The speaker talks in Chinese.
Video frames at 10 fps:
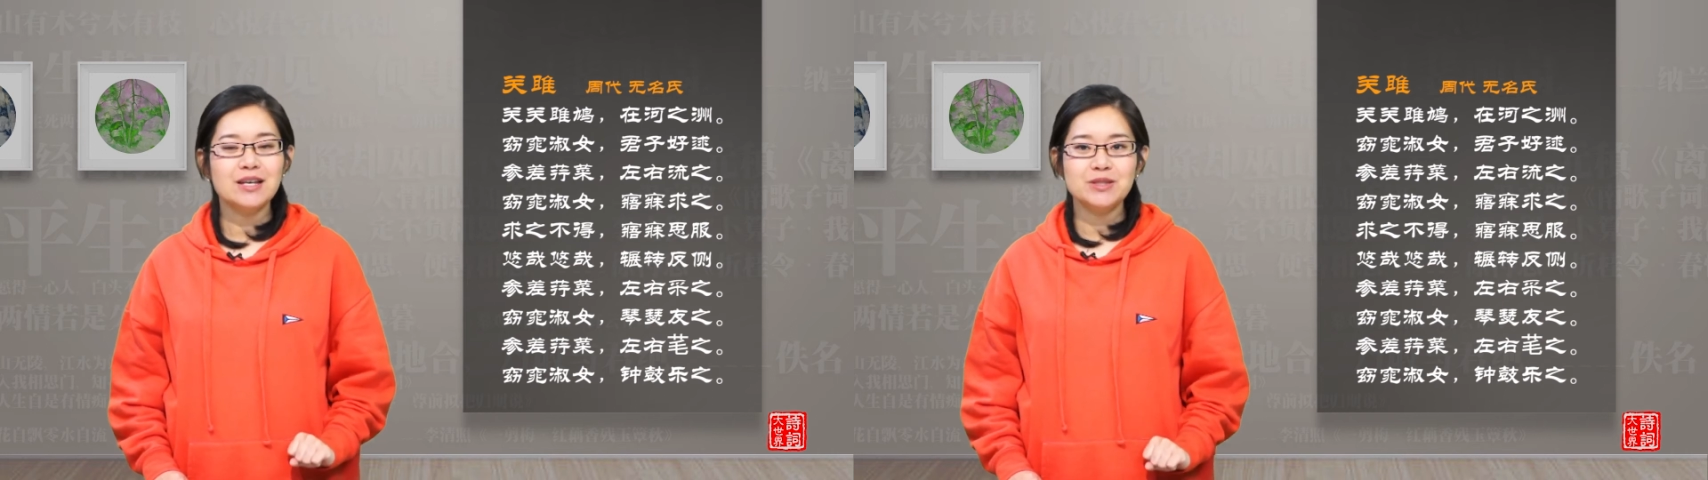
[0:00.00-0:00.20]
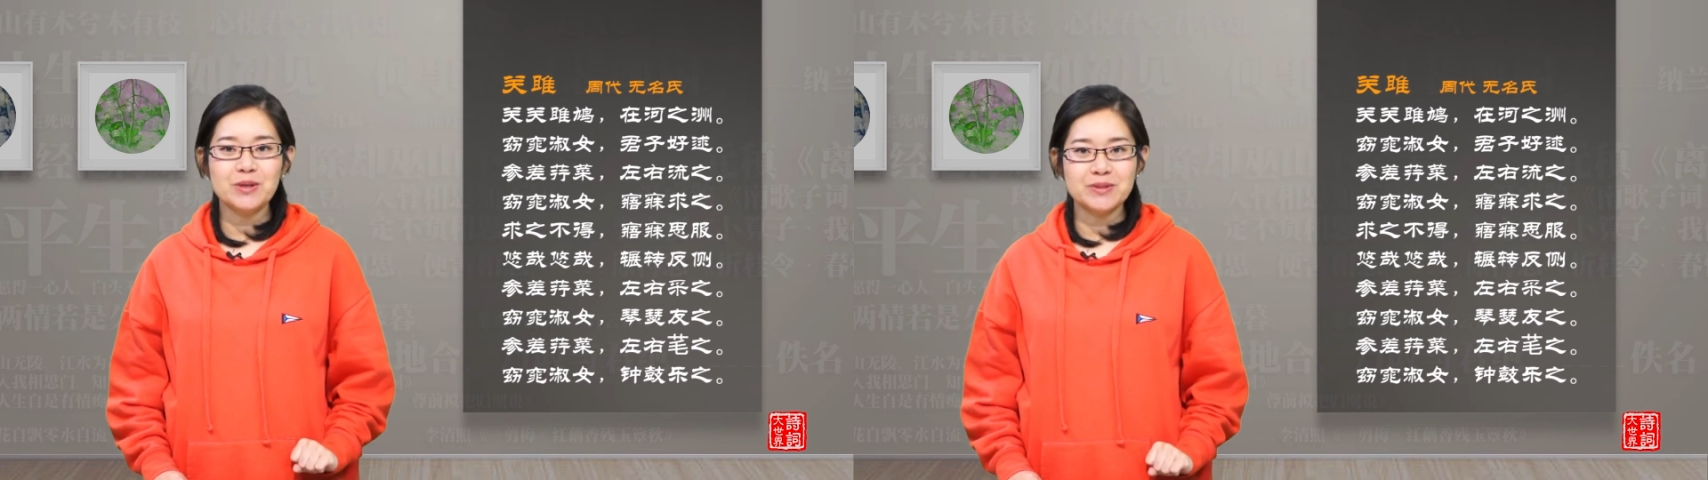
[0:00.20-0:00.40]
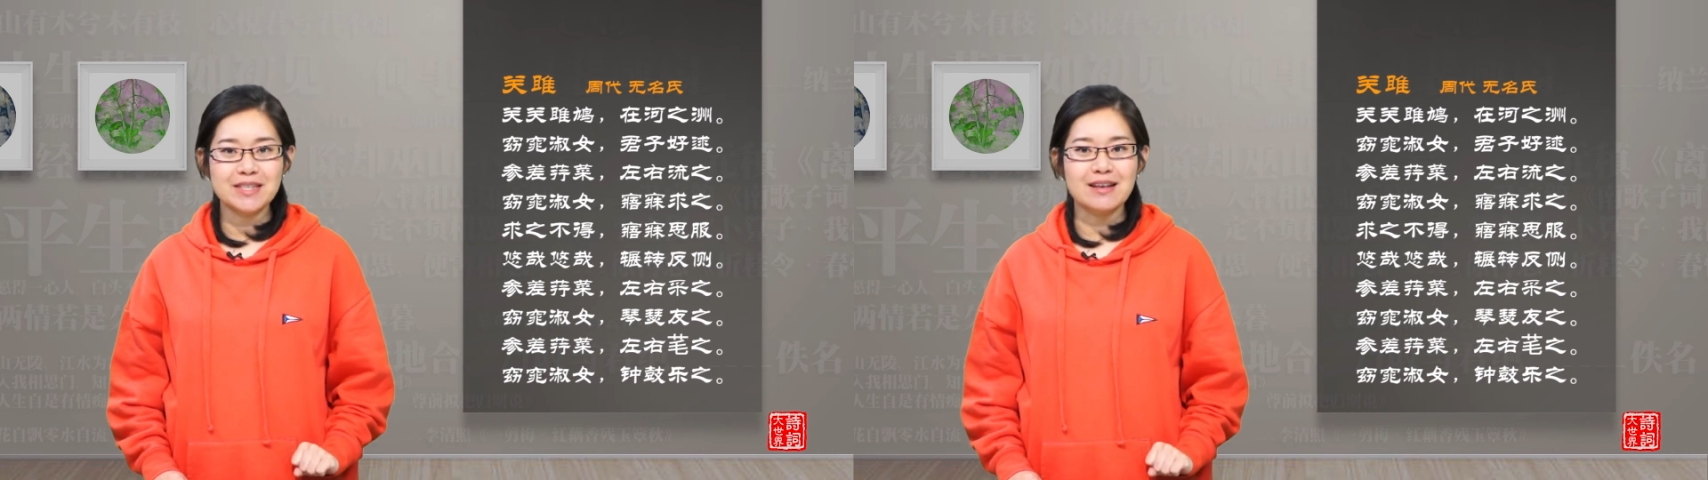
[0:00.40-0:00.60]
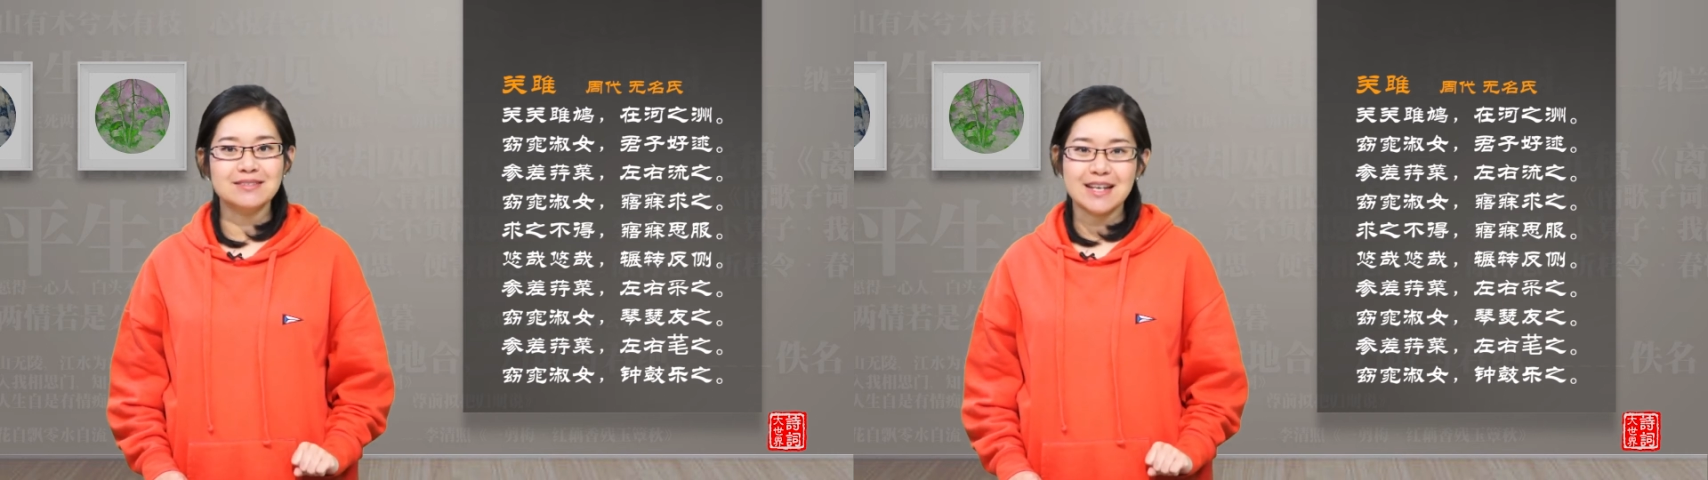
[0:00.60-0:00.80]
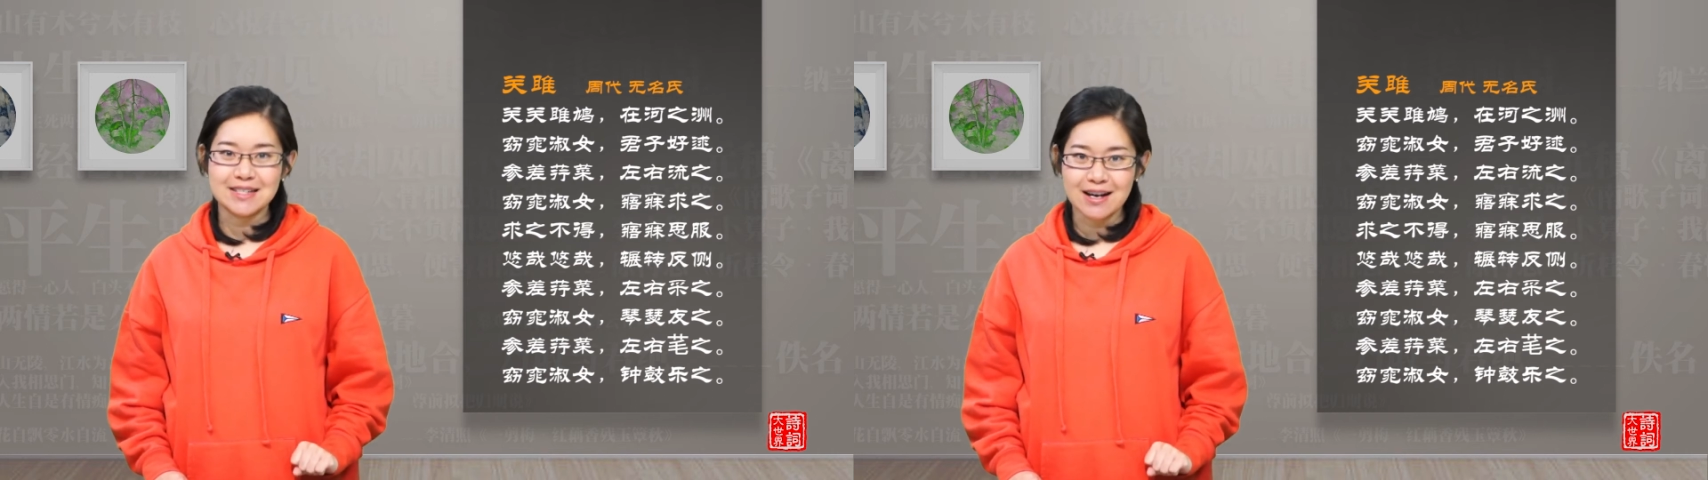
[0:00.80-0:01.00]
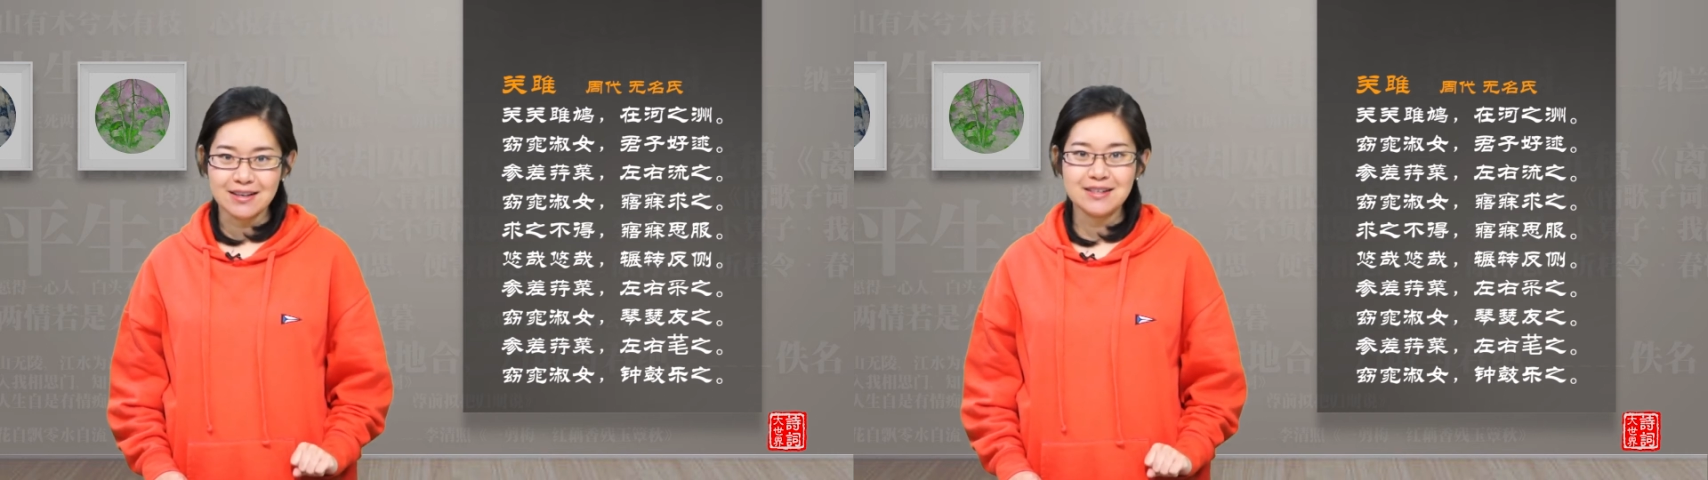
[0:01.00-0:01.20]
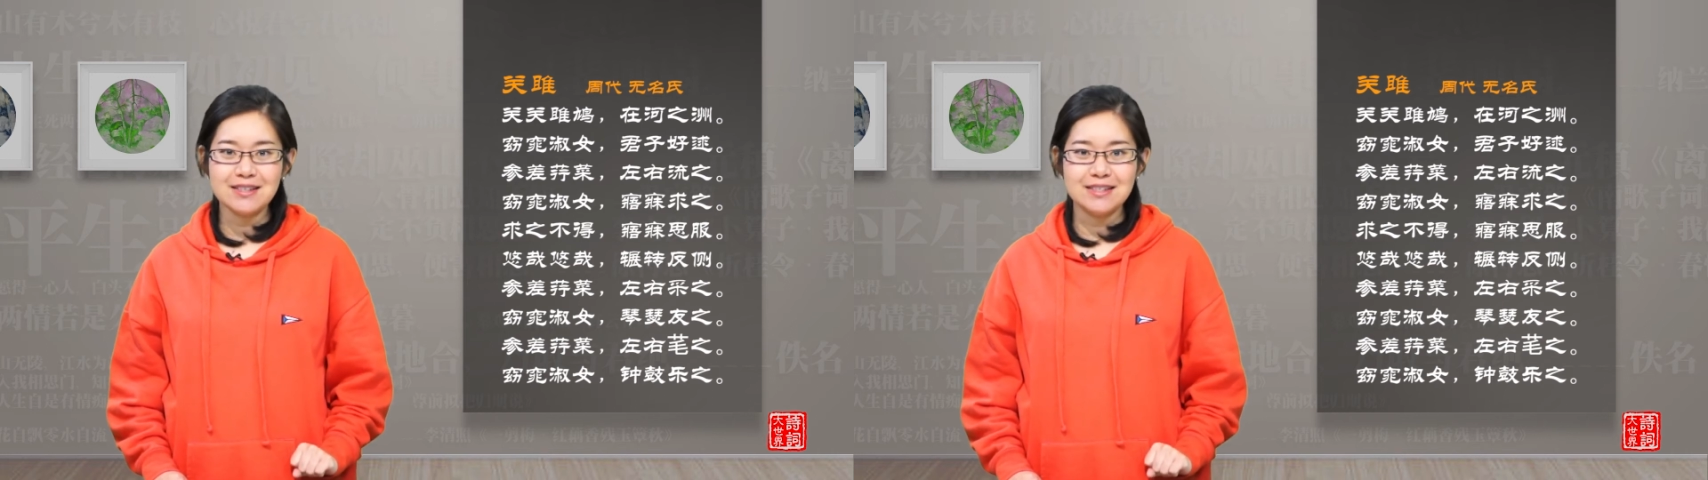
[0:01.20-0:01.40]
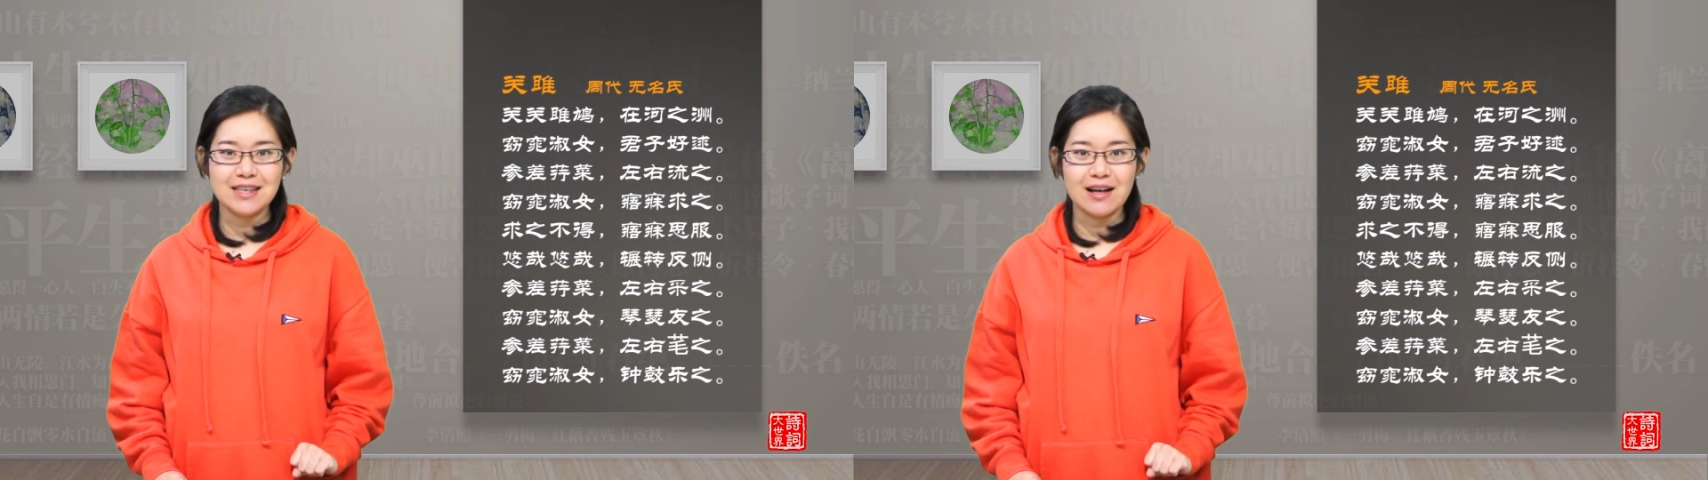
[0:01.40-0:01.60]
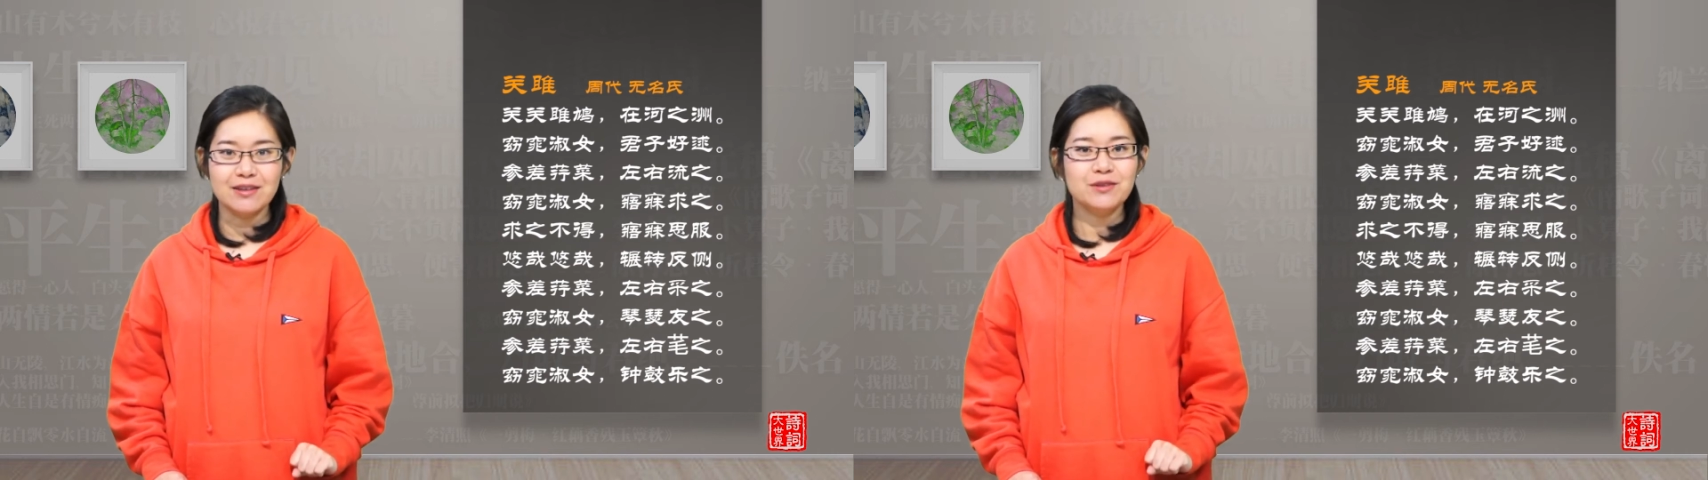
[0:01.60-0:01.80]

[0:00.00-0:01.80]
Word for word: 就像在唱歌一样，